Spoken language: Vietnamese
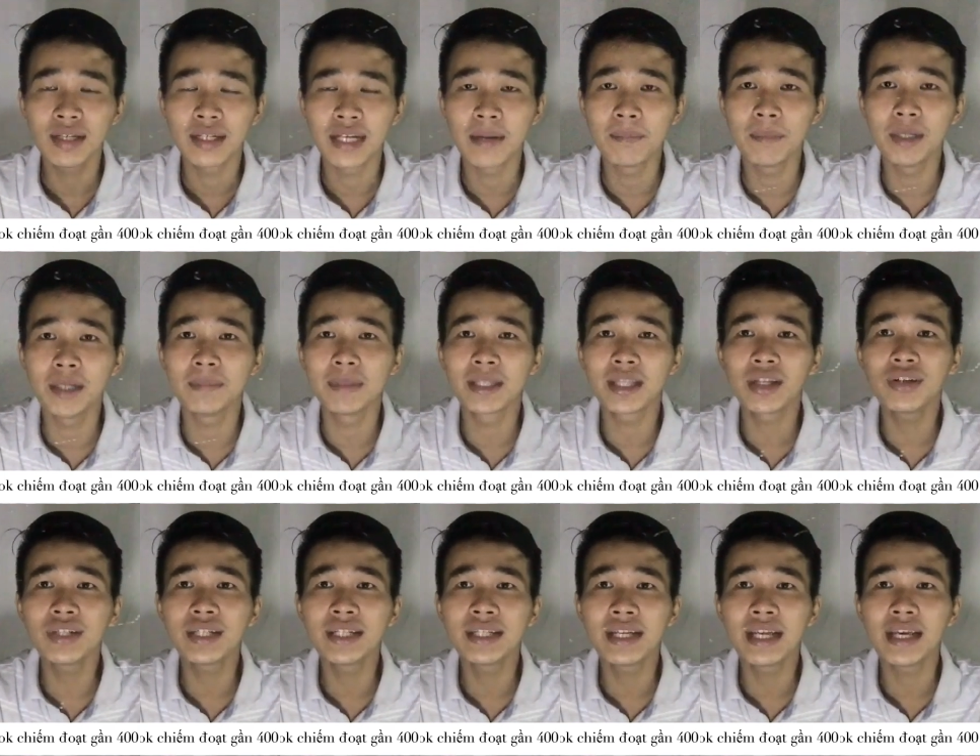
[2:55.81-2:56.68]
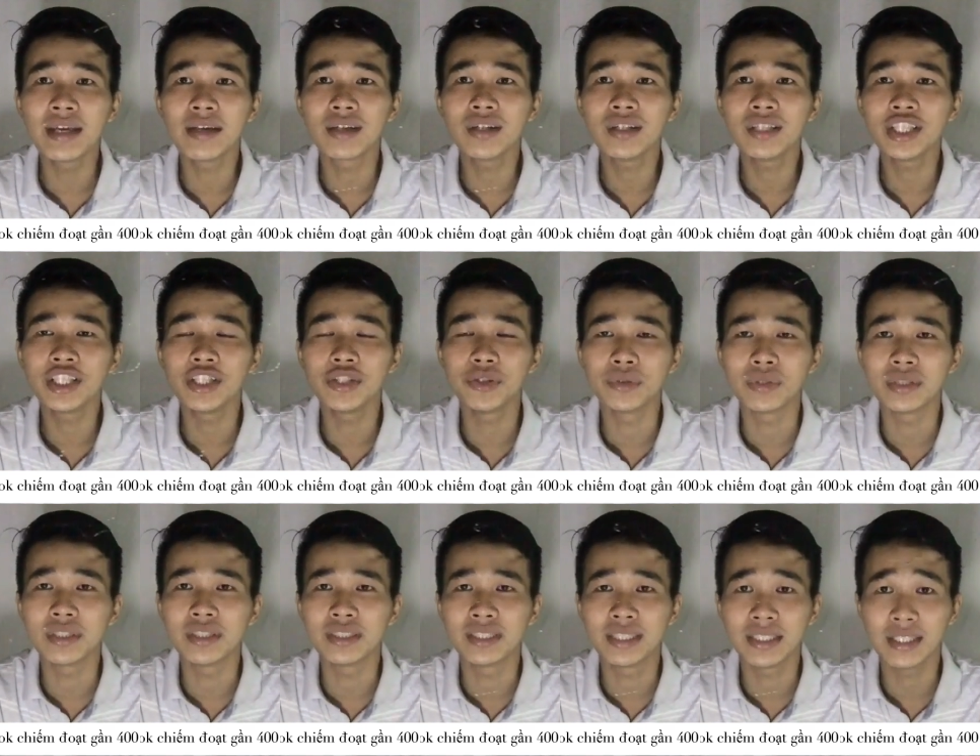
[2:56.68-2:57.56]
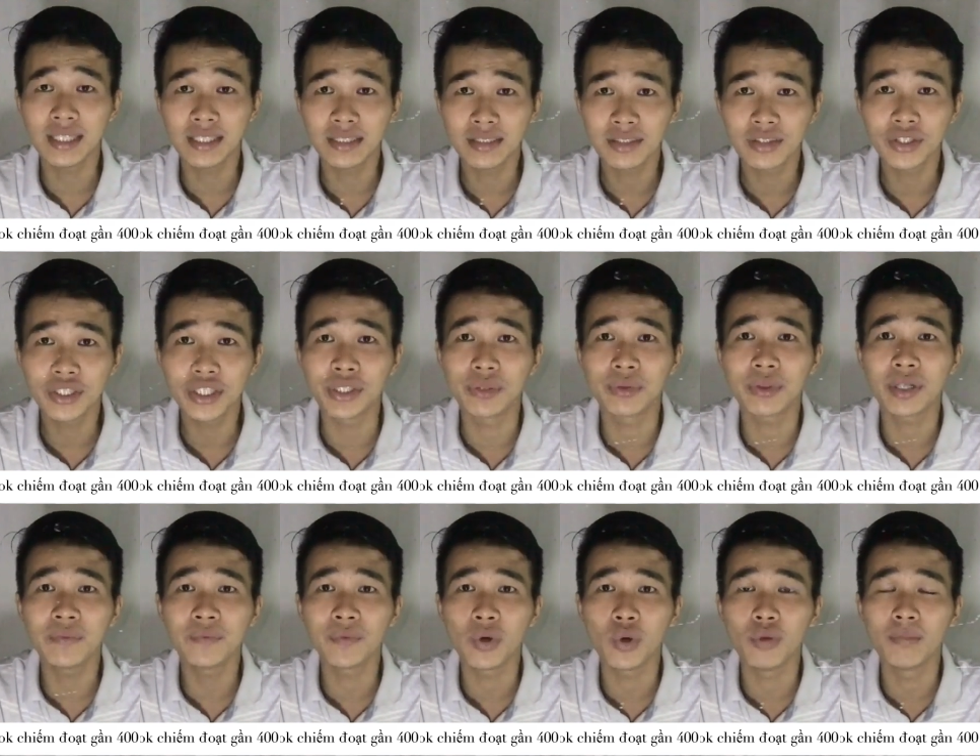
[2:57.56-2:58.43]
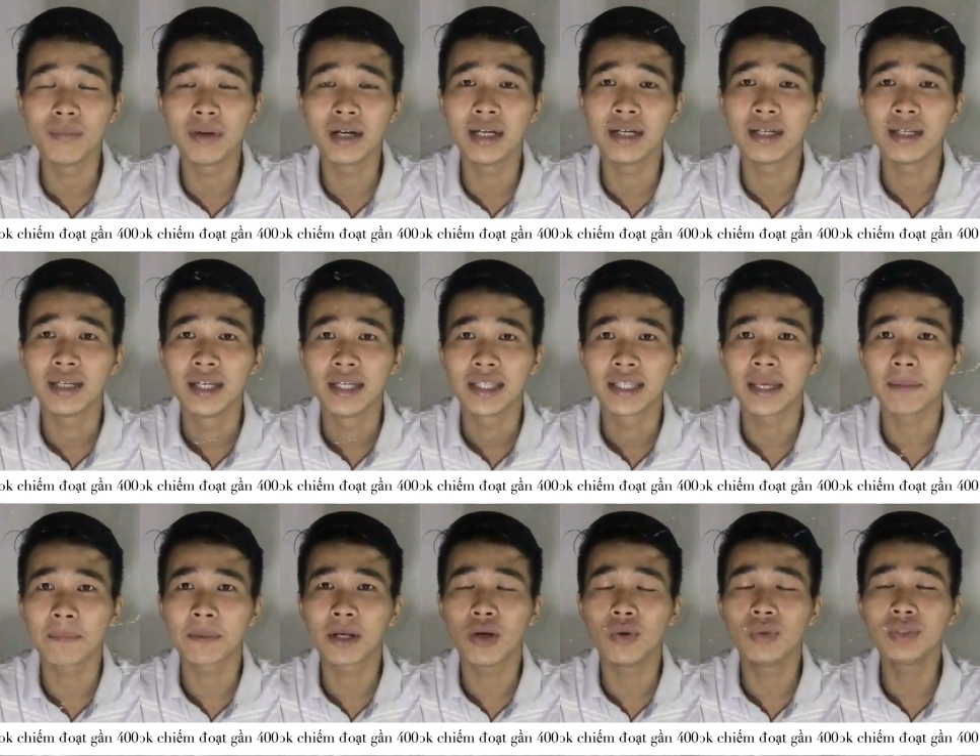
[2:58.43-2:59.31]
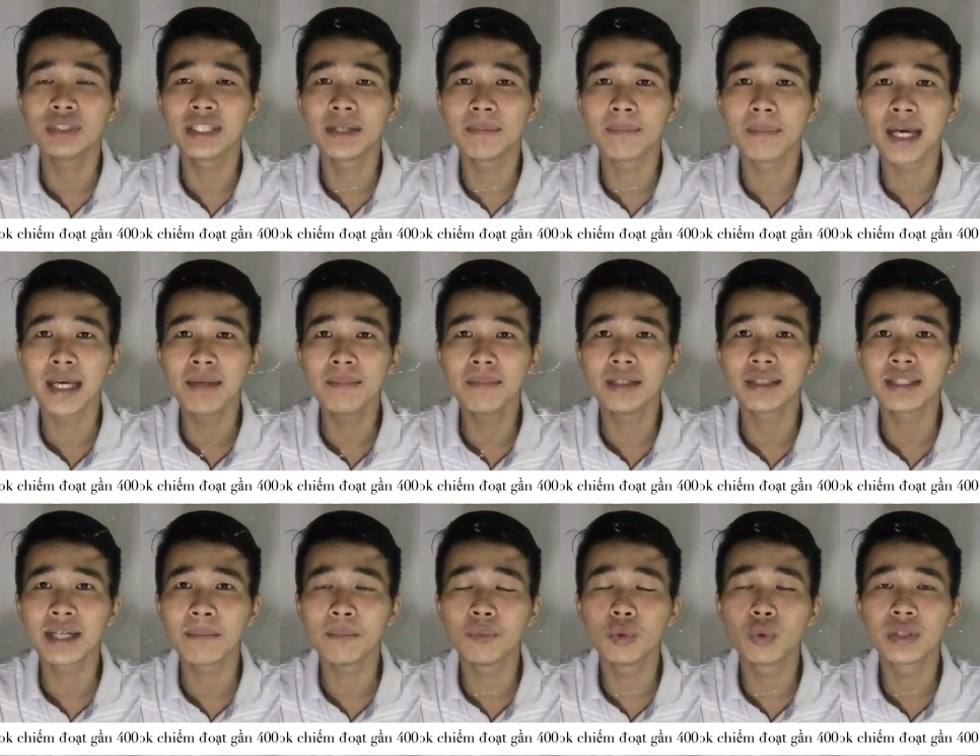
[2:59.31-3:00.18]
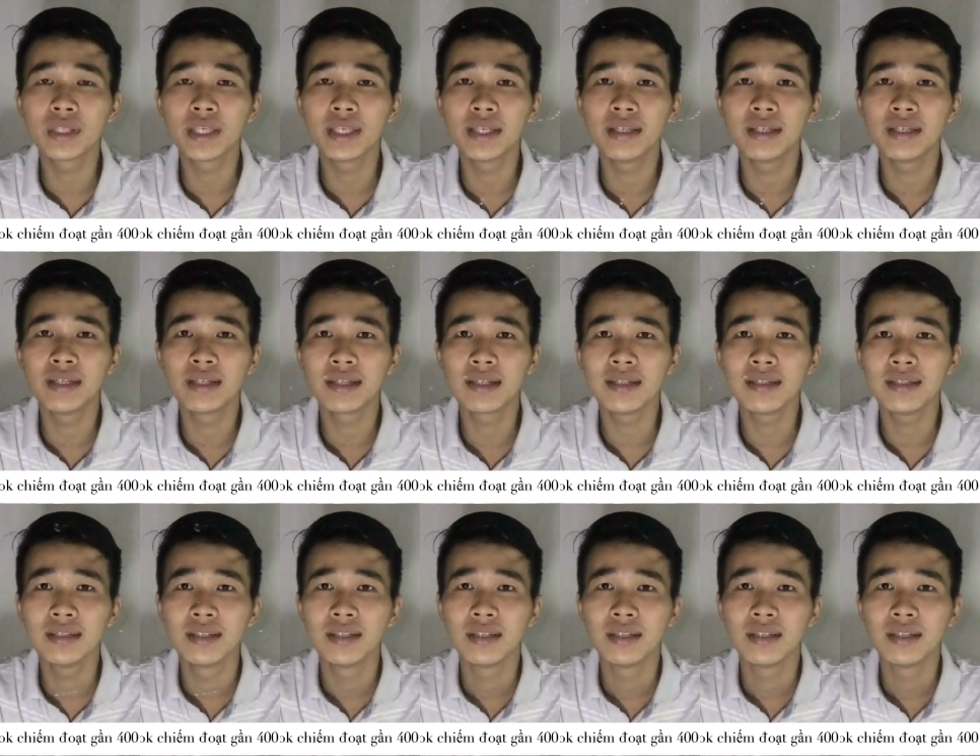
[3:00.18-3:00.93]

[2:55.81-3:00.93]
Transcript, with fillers: đặc biệt mình nói cái này có nhiều người sẽ có nhiều cái vụ mà nhập khẩu xe máy mà ở Campuchia đó